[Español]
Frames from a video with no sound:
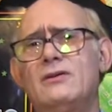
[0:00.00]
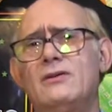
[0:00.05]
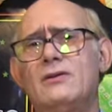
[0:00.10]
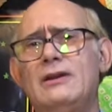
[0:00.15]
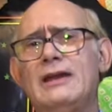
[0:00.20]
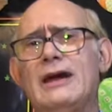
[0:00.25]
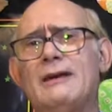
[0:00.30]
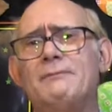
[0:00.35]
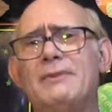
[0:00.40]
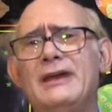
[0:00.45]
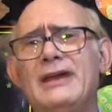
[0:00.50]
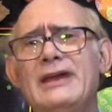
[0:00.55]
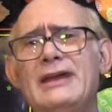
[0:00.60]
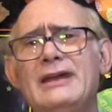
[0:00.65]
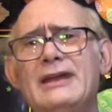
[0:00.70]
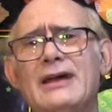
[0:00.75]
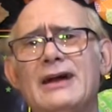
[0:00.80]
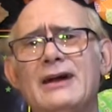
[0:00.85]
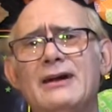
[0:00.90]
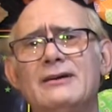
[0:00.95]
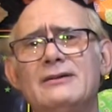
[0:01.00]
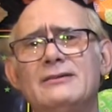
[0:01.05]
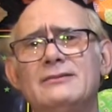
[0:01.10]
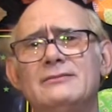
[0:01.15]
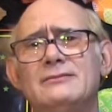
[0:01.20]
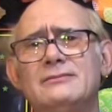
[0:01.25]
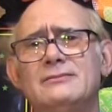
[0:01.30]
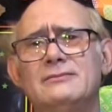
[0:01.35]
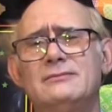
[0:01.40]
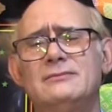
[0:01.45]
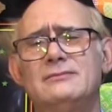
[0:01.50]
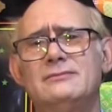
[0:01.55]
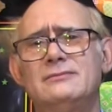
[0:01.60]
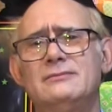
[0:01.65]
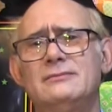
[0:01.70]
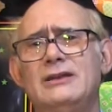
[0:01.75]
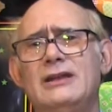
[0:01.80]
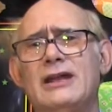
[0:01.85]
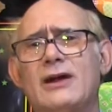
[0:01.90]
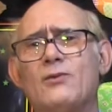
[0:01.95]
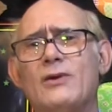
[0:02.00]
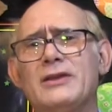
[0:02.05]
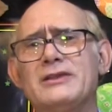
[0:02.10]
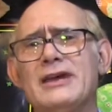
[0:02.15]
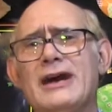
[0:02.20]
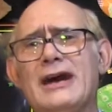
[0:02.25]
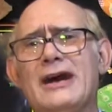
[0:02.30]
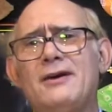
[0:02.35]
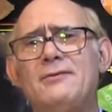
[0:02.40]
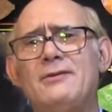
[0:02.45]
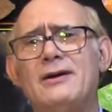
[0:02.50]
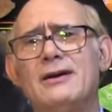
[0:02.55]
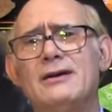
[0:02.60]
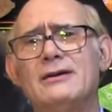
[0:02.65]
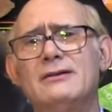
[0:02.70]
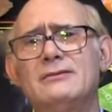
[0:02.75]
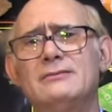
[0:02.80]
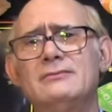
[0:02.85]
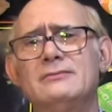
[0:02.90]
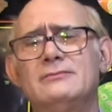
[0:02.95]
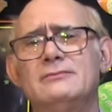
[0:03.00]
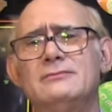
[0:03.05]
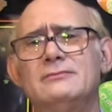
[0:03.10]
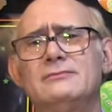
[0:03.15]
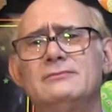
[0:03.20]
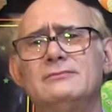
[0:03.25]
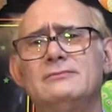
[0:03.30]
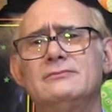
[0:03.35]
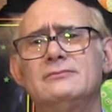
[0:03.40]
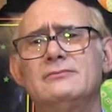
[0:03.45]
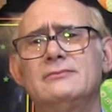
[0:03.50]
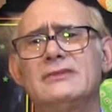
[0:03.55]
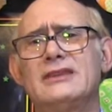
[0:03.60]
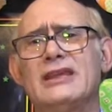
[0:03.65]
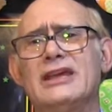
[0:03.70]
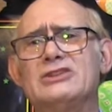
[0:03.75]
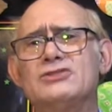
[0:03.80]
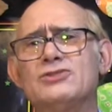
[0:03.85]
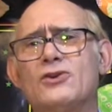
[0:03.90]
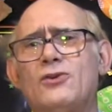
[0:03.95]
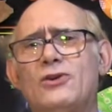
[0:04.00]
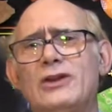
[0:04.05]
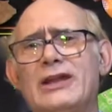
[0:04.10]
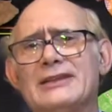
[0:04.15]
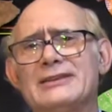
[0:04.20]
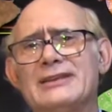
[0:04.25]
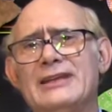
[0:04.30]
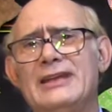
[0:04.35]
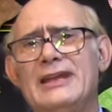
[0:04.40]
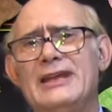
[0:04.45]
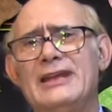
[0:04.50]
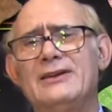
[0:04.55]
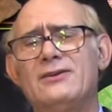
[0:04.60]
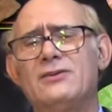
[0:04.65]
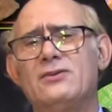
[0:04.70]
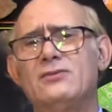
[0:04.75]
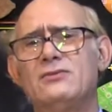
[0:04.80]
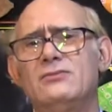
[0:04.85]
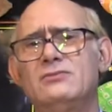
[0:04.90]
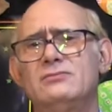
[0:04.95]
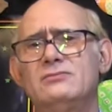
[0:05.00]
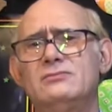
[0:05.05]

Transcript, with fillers: la pera, la guayaba, el chocolate negro,